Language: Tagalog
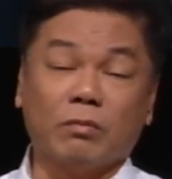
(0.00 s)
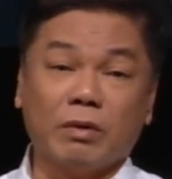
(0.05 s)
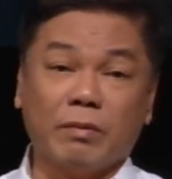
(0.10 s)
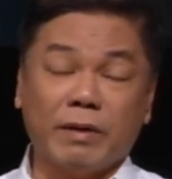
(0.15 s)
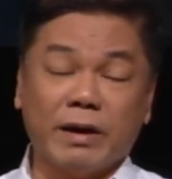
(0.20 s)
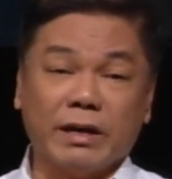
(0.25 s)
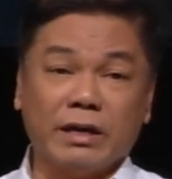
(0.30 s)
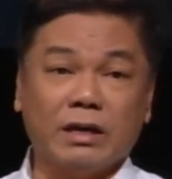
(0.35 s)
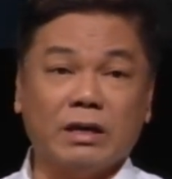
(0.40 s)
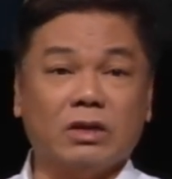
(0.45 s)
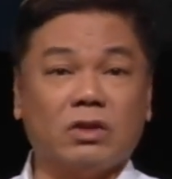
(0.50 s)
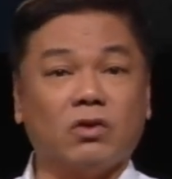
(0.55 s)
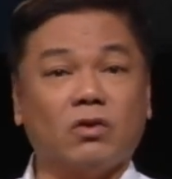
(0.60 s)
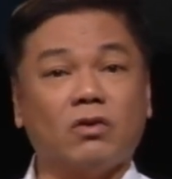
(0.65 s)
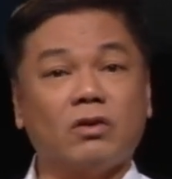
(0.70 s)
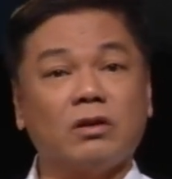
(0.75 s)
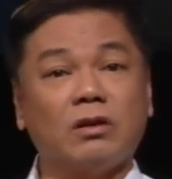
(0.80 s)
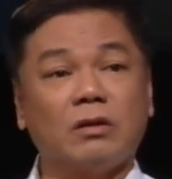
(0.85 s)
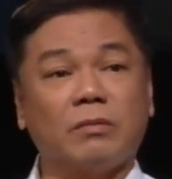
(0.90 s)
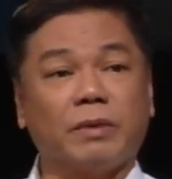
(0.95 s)
Babae ito,
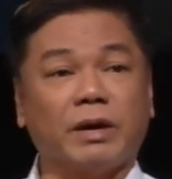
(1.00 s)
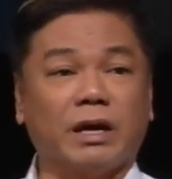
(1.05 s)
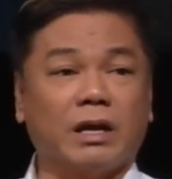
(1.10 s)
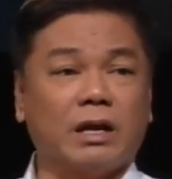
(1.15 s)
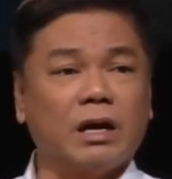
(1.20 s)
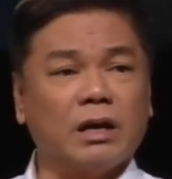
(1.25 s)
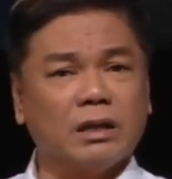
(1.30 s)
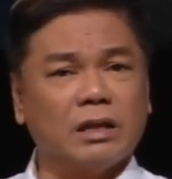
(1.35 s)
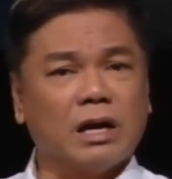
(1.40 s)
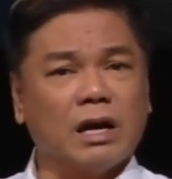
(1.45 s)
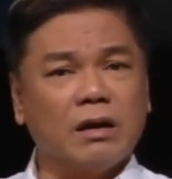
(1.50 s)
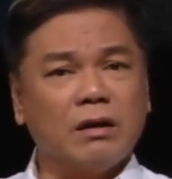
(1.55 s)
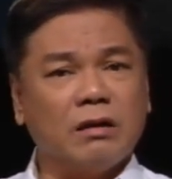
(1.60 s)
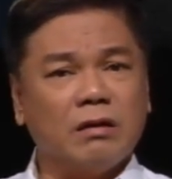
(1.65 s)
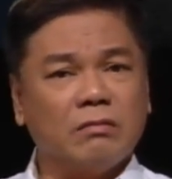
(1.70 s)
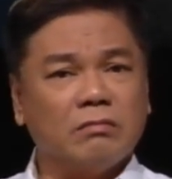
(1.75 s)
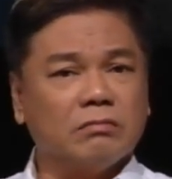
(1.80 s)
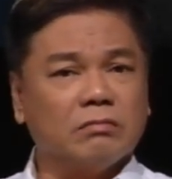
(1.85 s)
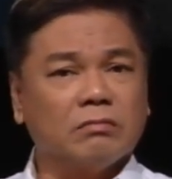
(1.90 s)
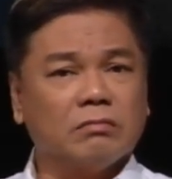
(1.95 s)
ah, na may anak
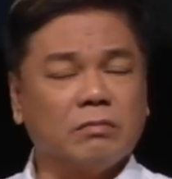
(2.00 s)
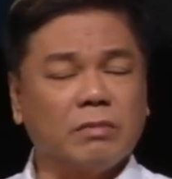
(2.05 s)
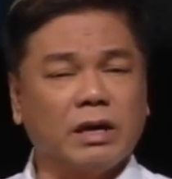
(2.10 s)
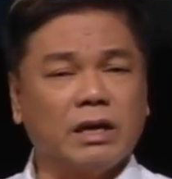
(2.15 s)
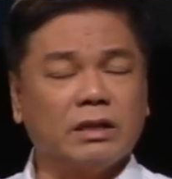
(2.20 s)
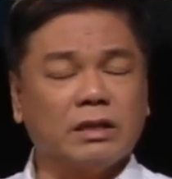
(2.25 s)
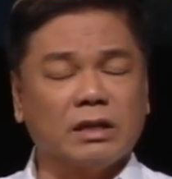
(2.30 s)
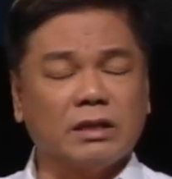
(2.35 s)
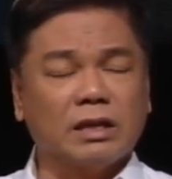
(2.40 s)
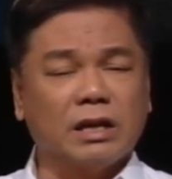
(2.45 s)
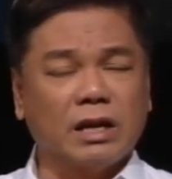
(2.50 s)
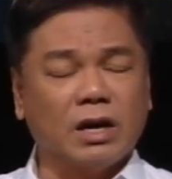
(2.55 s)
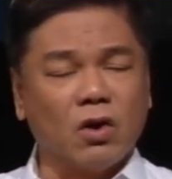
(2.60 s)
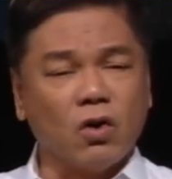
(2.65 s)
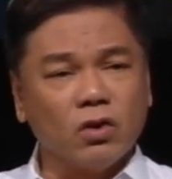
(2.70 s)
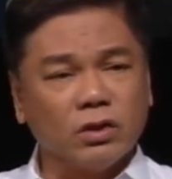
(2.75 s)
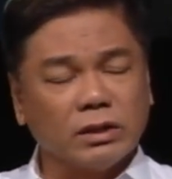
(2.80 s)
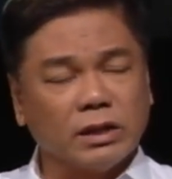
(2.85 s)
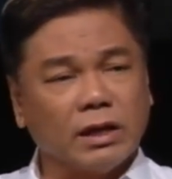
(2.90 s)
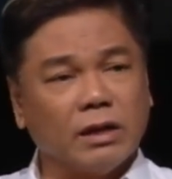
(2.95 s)
na, may edad na ng
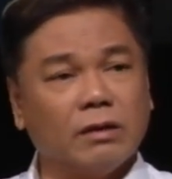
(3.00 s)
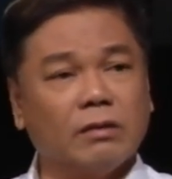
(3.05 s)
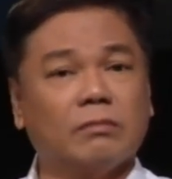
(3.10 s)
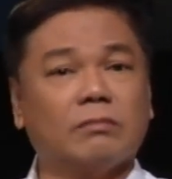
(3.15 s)
konti.